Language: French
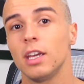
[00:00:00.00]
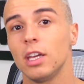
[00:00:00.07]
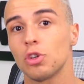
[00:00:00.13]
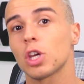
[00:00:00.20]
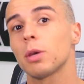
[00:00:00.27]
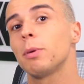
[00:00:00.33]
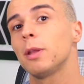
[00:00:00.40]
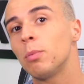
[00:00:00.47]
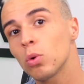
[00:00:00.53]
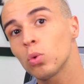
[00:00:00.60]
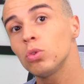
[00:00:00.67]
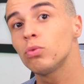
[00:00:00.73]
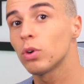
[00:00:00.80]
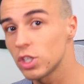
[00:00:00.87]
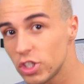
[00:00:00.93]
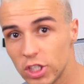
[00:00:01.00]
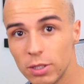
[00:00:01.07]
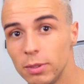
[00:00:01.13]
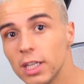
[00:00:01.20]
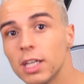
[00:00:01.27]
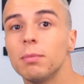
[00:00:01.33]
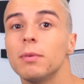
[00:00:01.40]
Et je répète beaucoup de fois
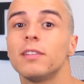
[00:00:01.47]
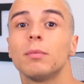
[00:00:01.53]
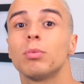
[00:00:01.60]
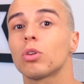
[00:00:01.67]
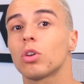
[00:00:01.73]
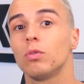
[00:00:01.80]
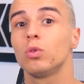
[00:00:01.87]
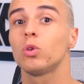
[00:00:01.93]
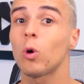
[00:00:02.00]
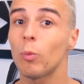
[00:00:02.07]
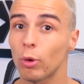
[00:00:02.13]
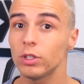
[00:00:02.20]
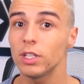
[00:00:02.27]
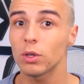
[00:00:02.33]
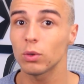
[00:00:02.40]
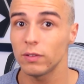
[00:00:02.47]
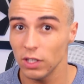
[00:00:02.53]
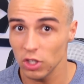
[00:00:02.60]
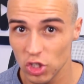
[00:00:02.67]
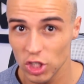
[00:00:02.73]
chimiques, mais c'est pour que vous compreniez que c'est